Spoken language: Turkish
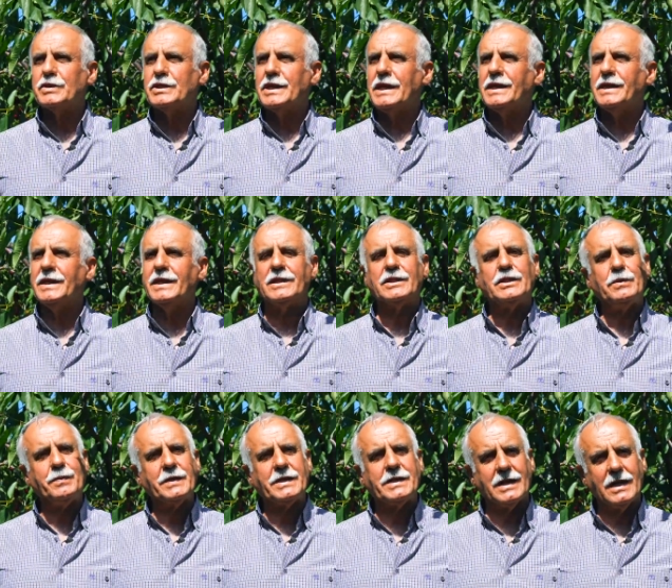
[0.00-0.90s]
Regina
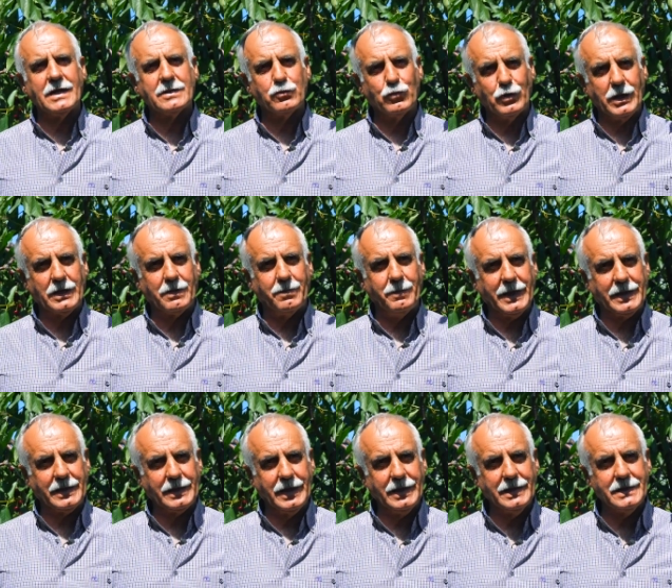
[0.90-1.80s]
tipi kiraz
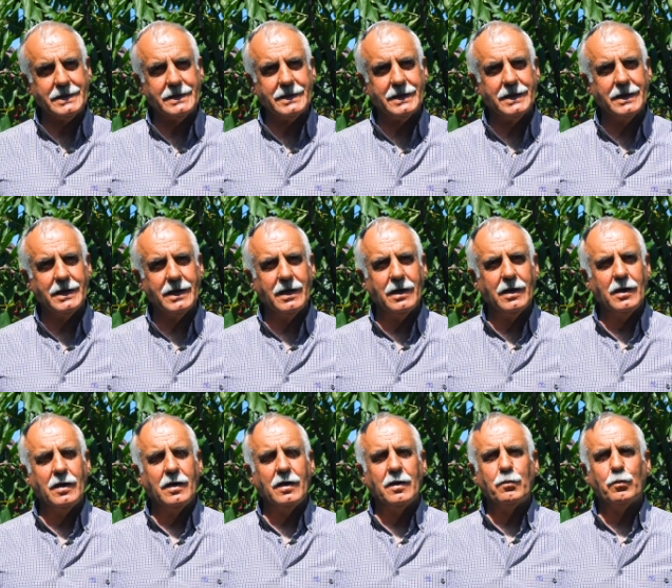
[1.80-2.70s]
üretmekteyiz.
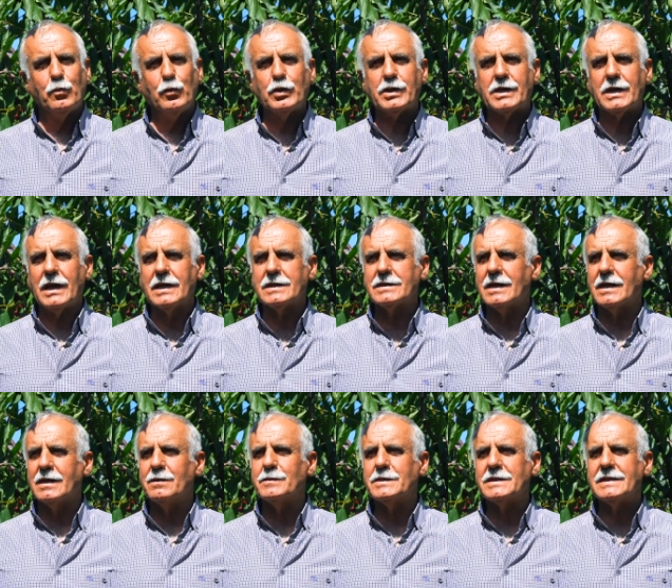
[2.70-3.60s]
Bu
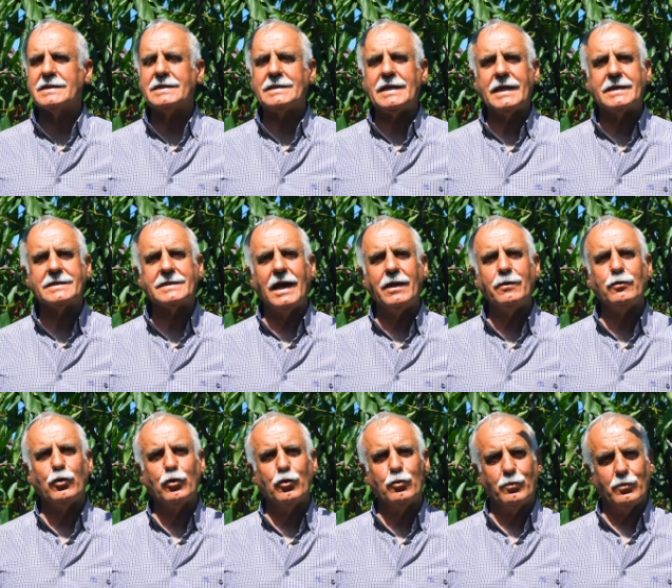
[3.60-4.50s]
kirazlarımızı
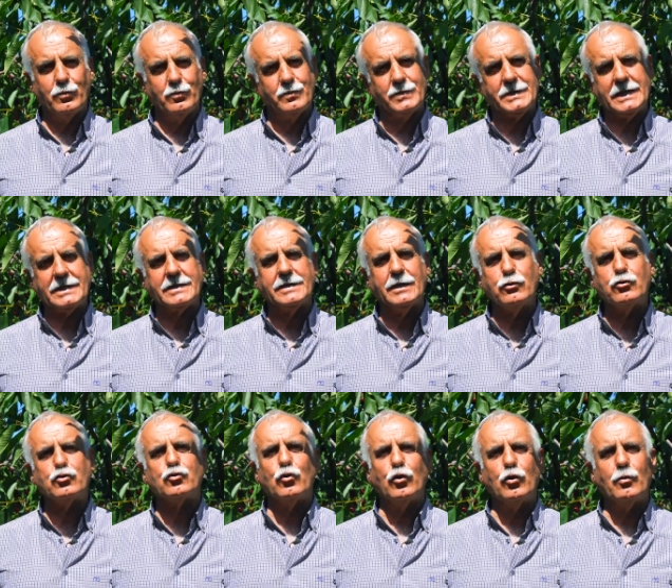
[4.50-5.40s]
80 dönüm,
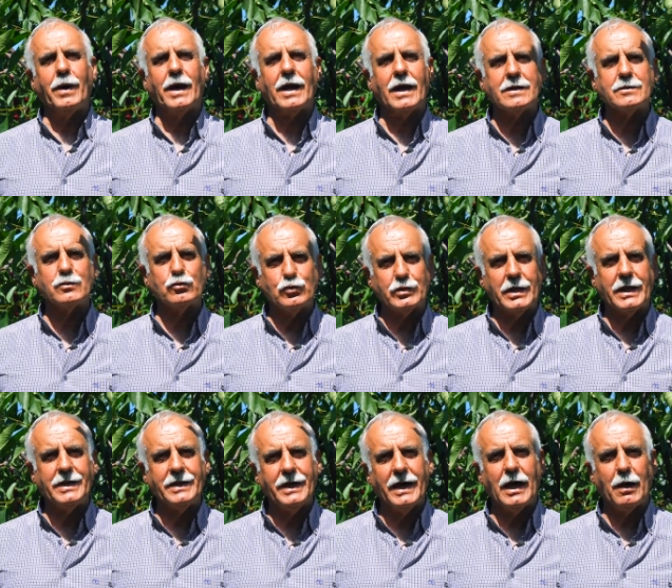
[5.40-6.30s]
83 dönüm arazi
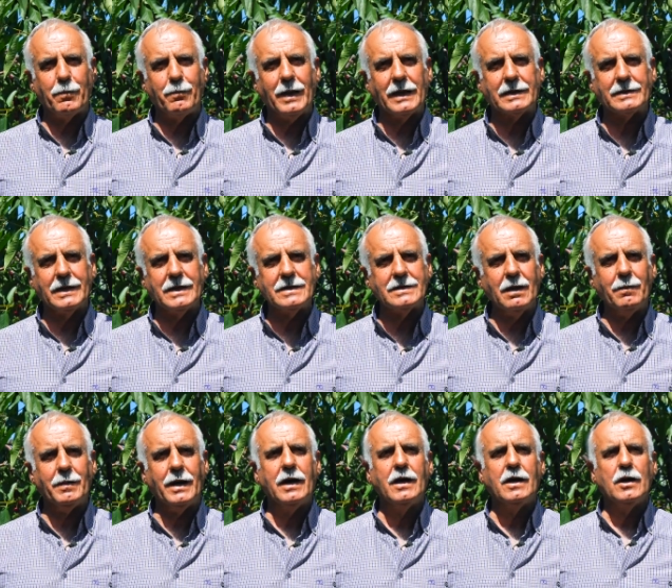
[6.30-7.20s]
üzerinde yapmaktayız
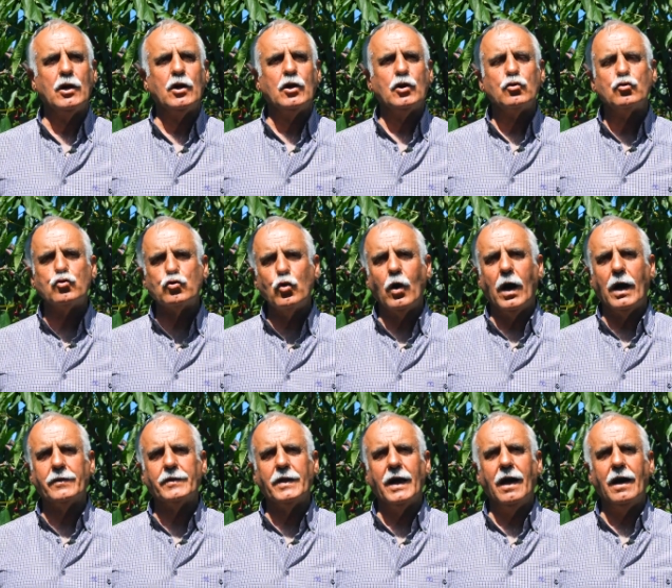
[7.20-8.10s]
ama
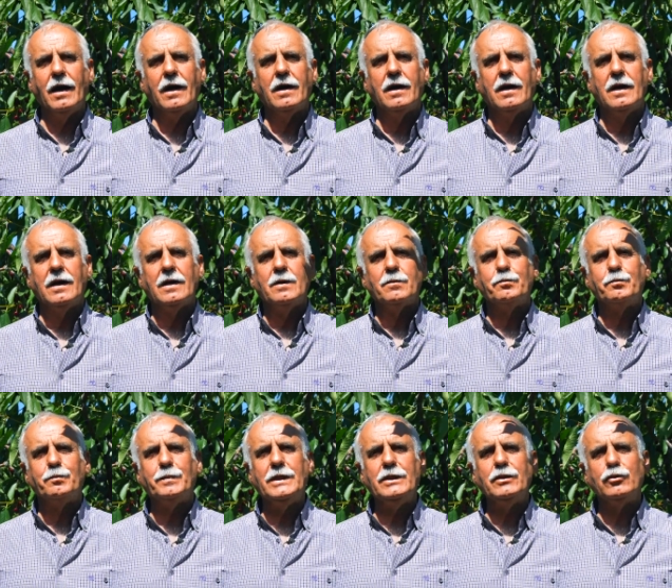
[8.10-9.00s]
şu anda
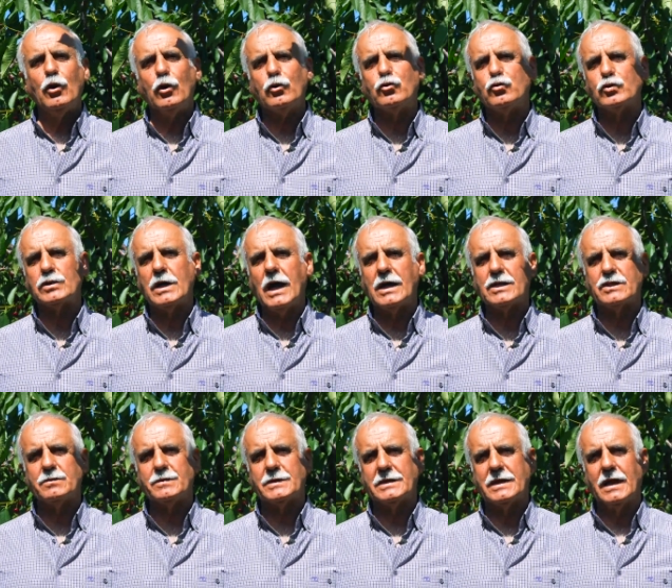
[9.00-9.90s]
1400
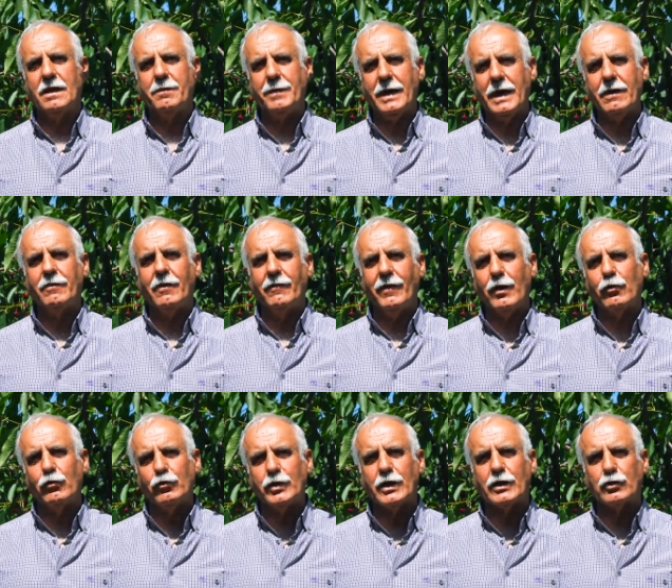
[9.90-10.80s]
ağacımızda meyve
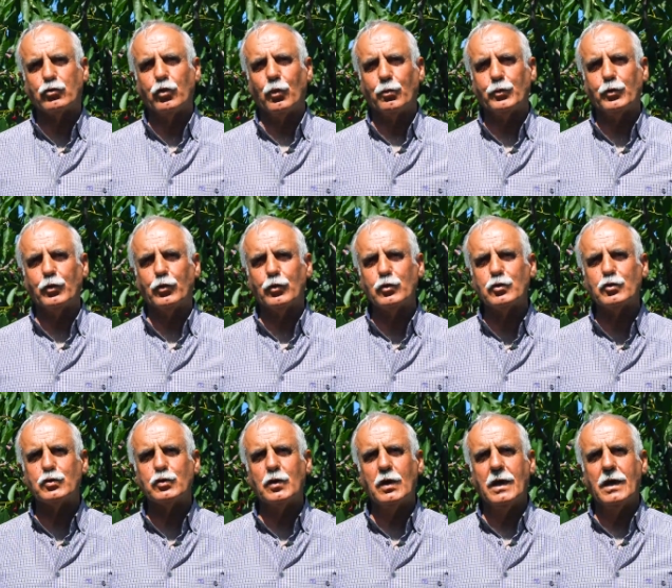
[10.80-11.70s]
var, onları
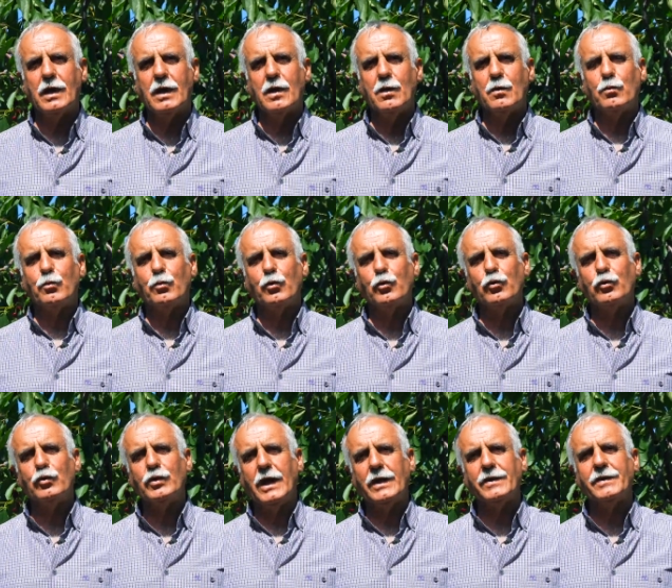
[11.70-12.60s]
topluyoruz.
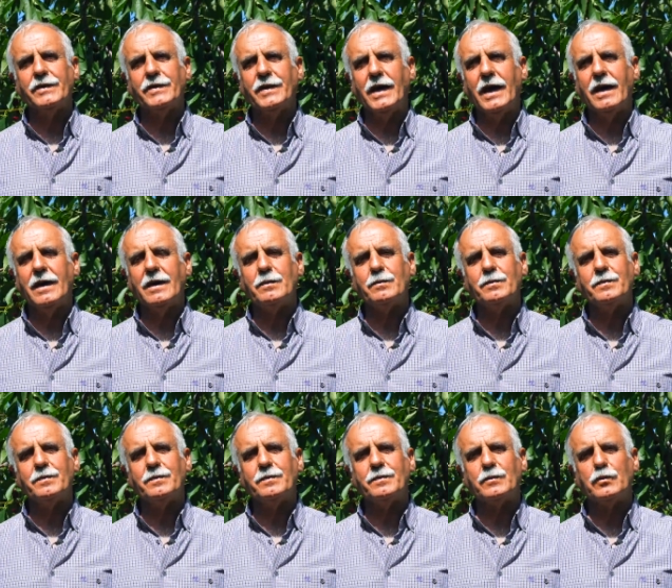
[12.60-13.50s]
Bunun yanında
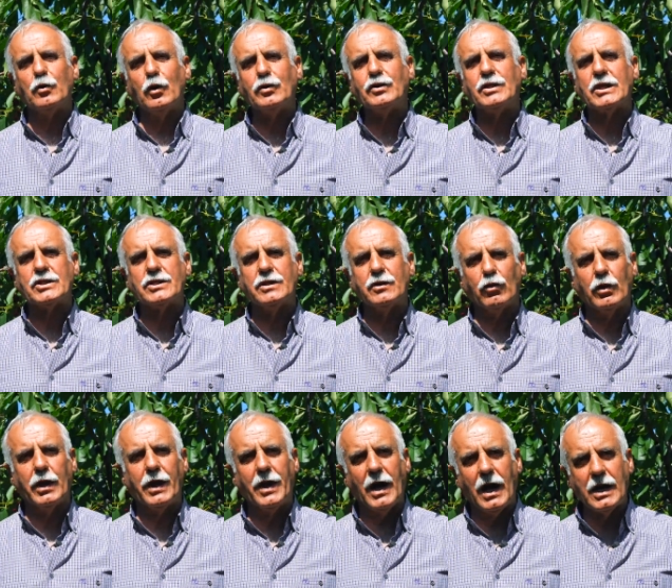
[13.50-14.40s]
4
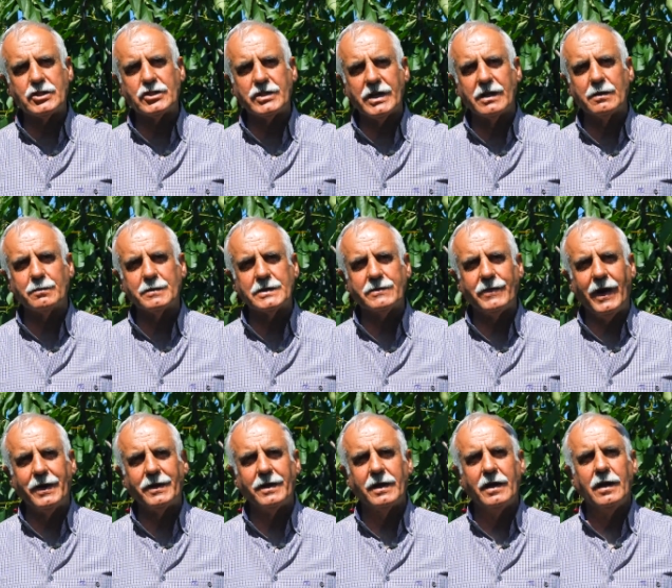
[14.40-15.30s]
yaşında olan
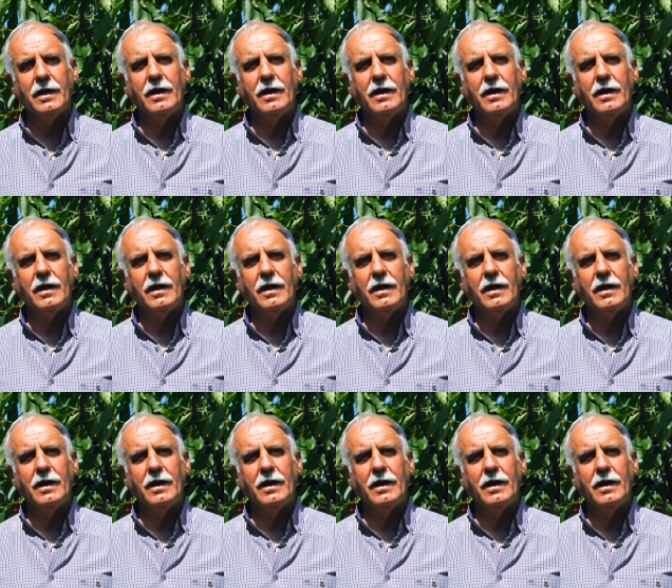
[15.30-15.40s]
ağaçlarımız var.